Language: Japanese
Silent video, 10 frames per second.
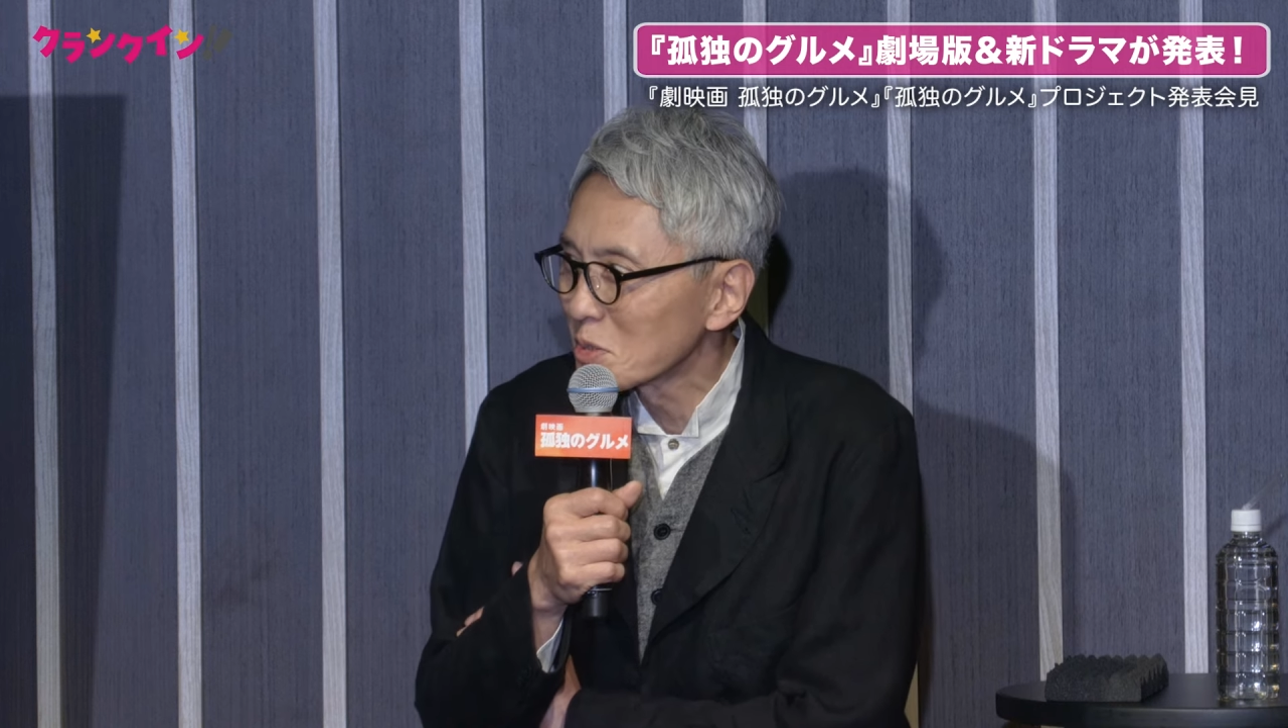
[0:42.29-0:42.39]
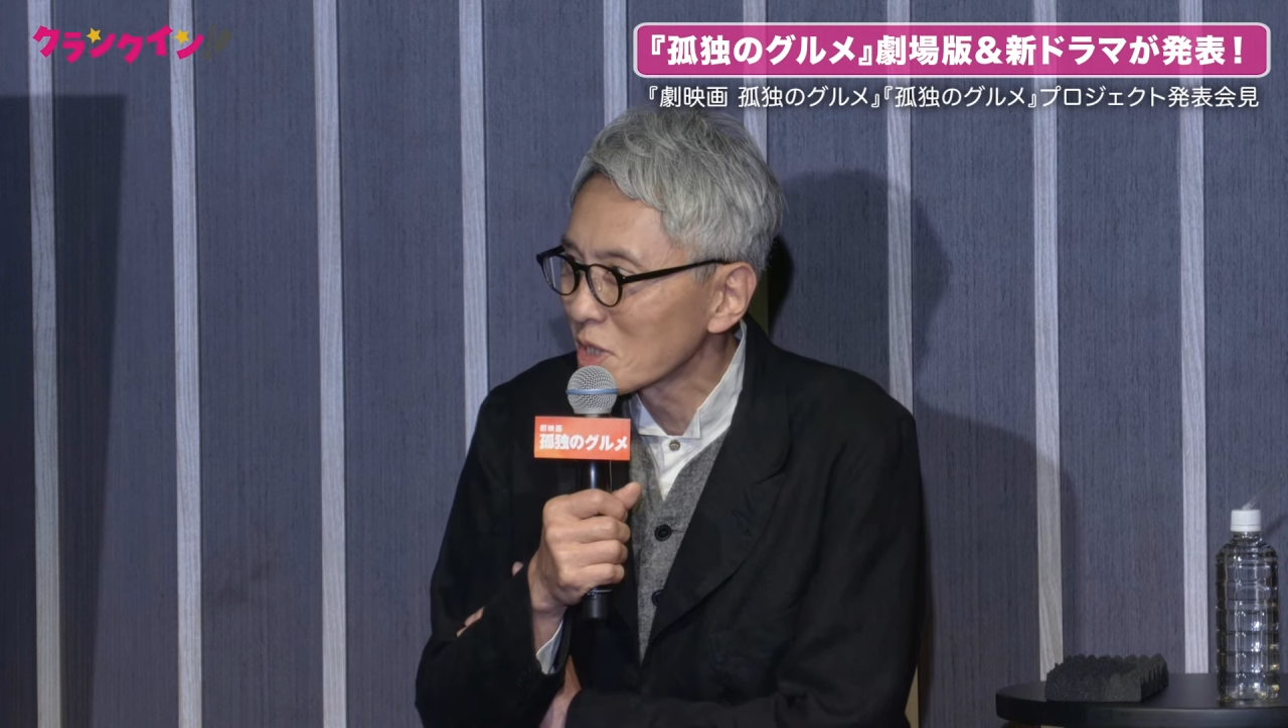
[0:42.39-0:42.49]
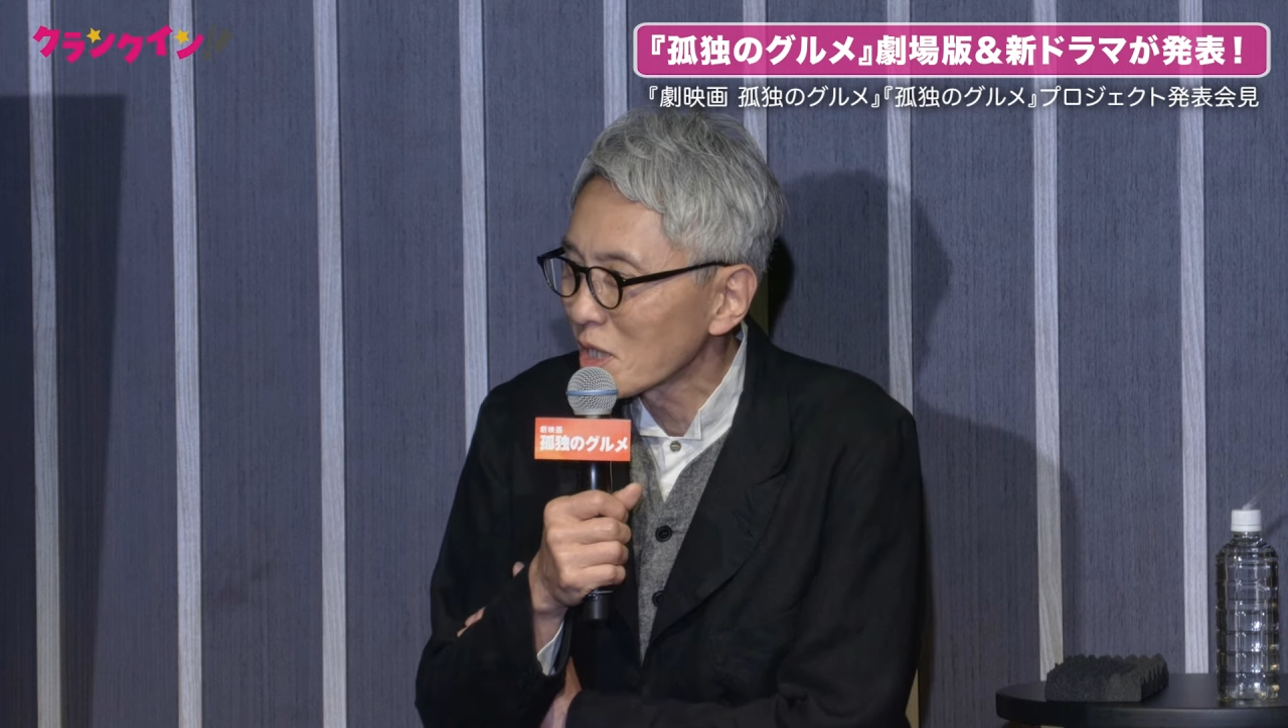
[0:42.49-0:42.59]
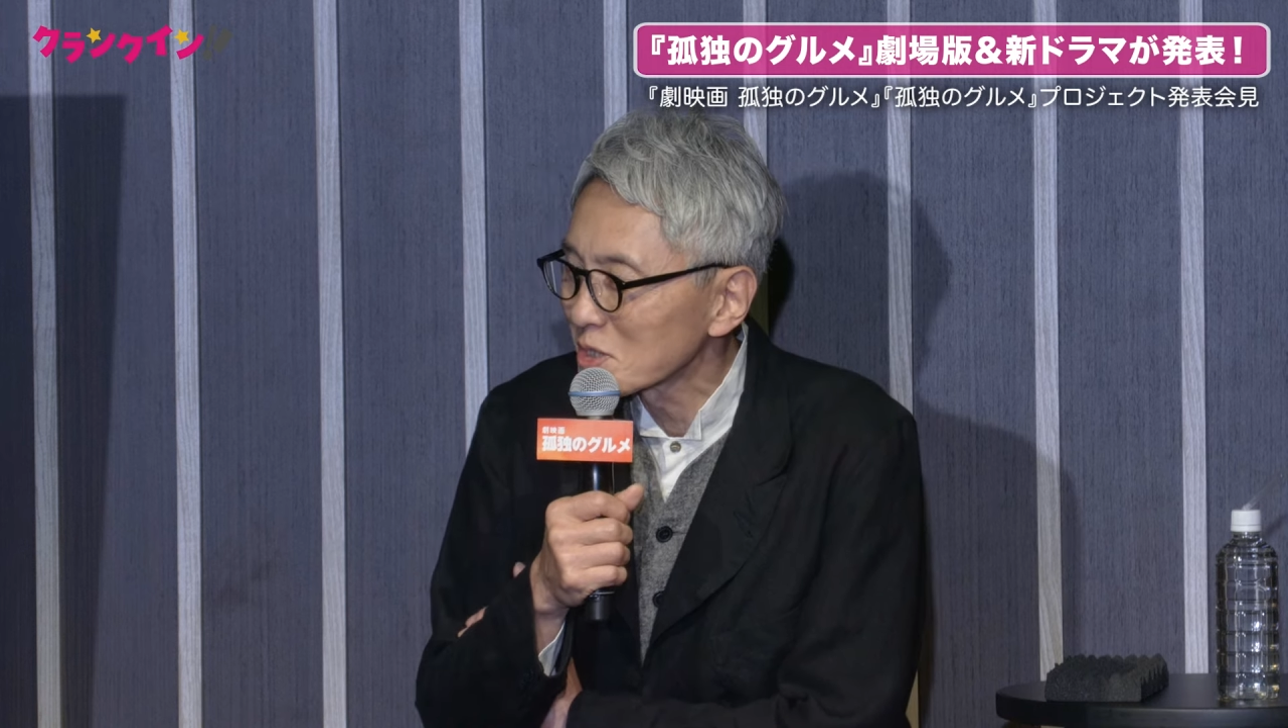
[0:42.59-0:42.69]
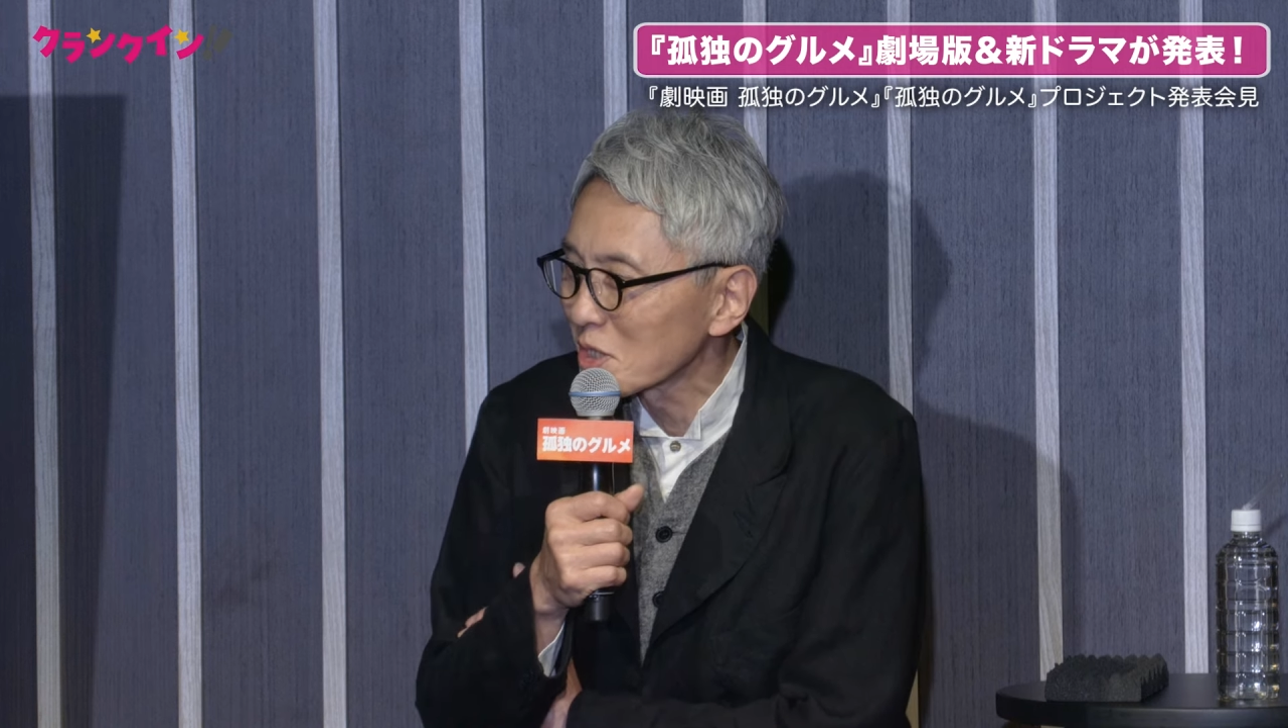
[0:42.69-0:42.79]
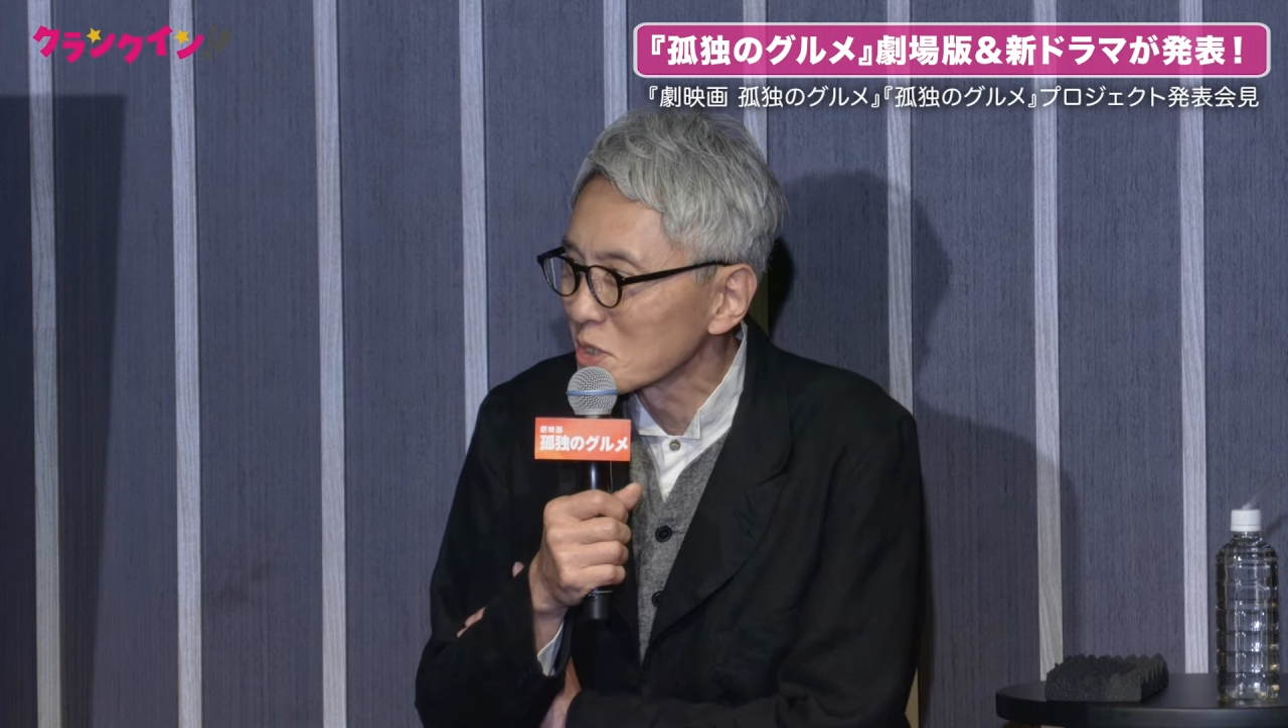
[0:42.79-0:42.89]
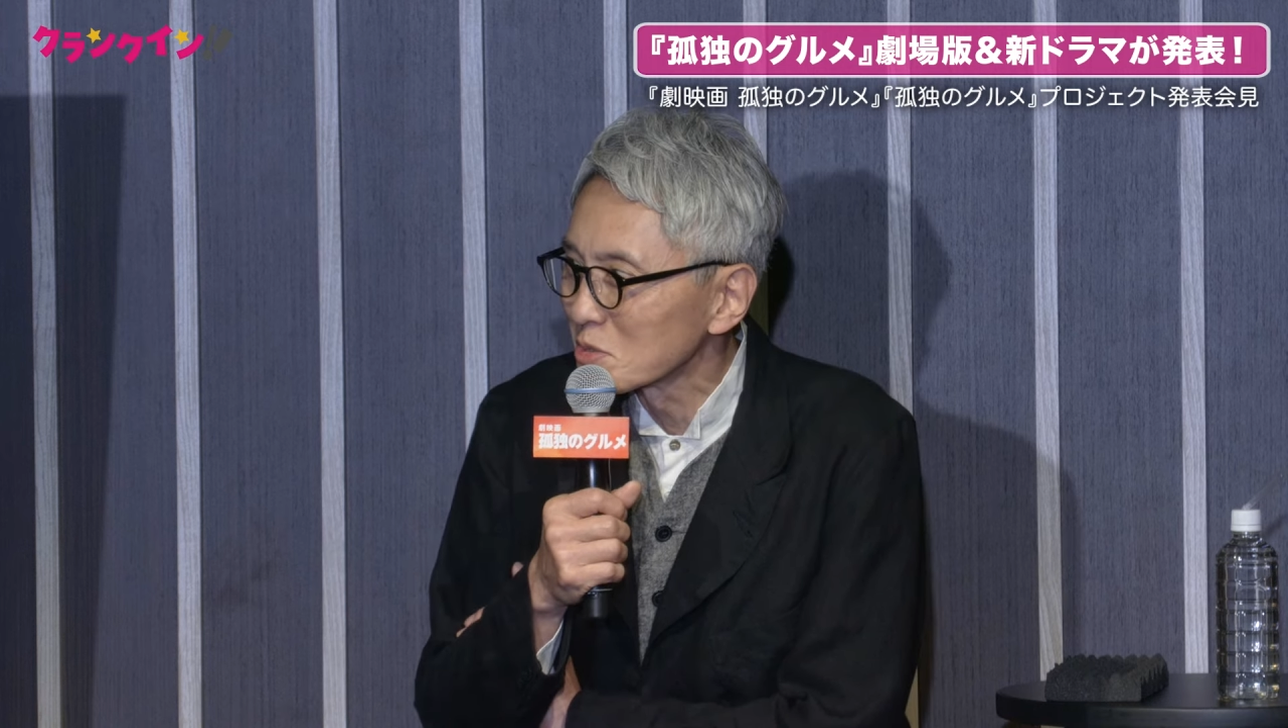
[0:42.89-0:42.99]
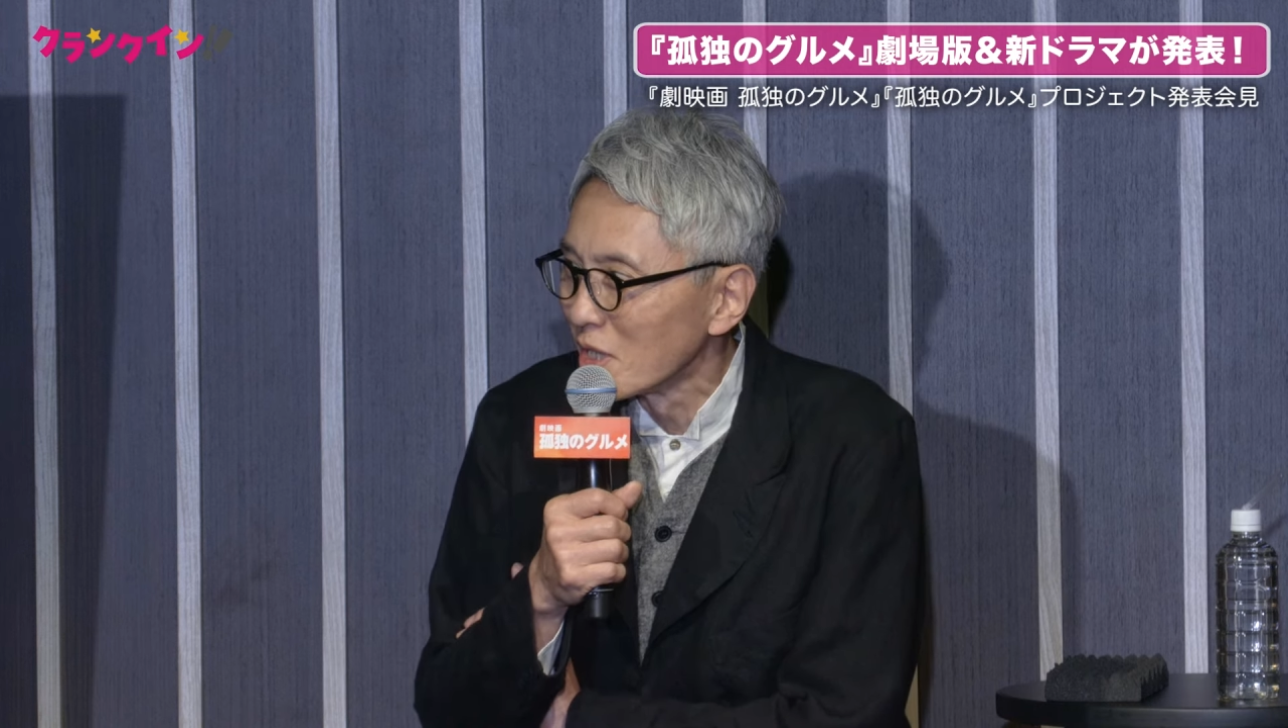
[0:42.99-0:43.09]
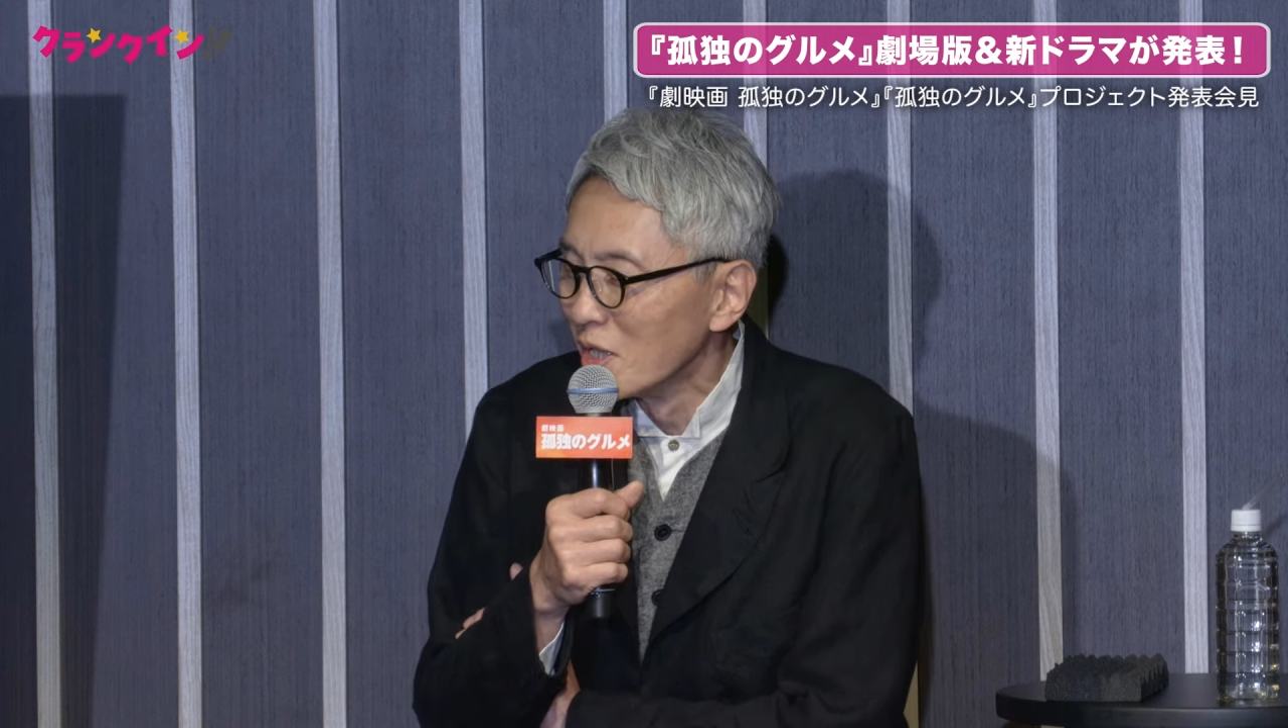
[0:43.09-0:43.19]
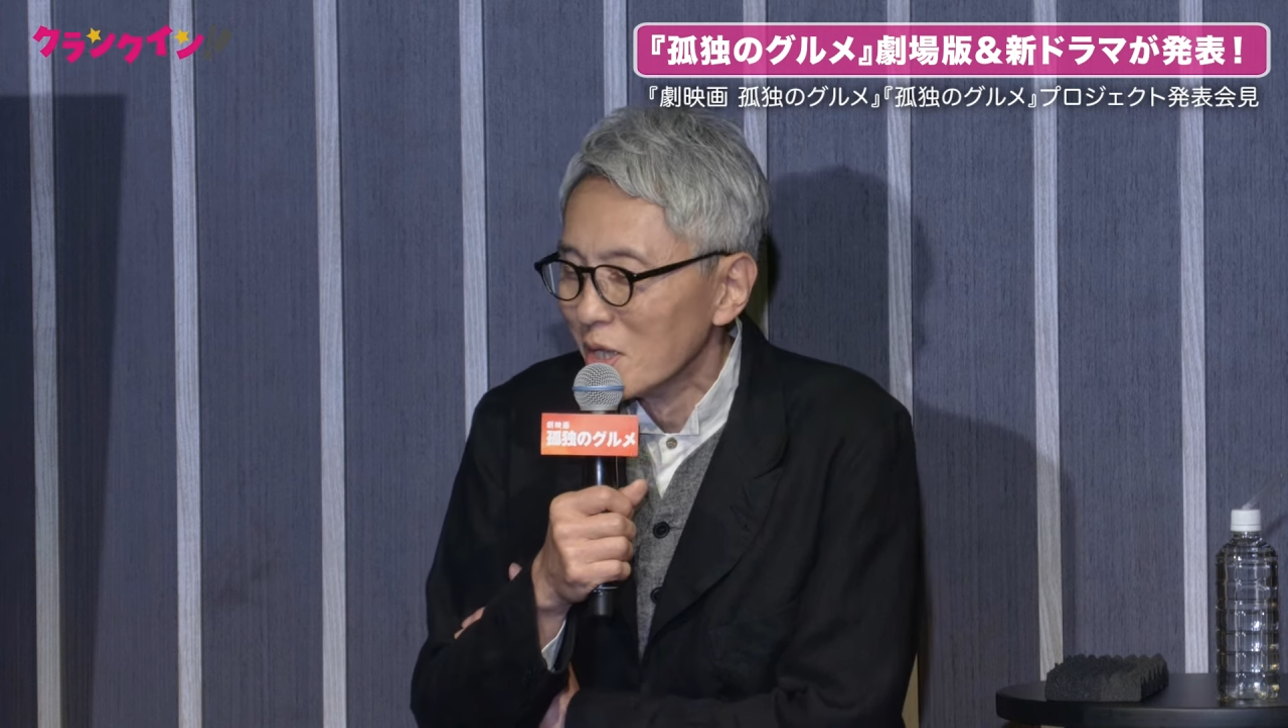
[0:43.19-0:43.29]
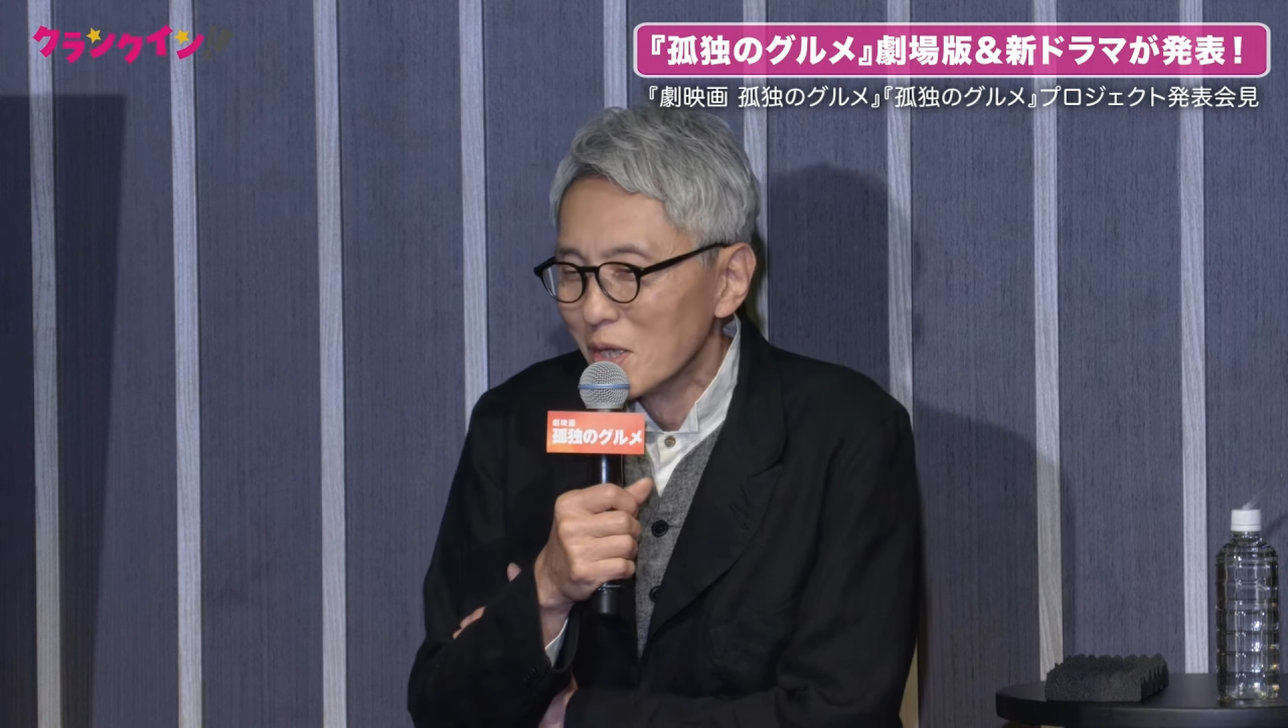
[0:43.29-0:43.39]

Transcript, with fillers: 常にあったんですね。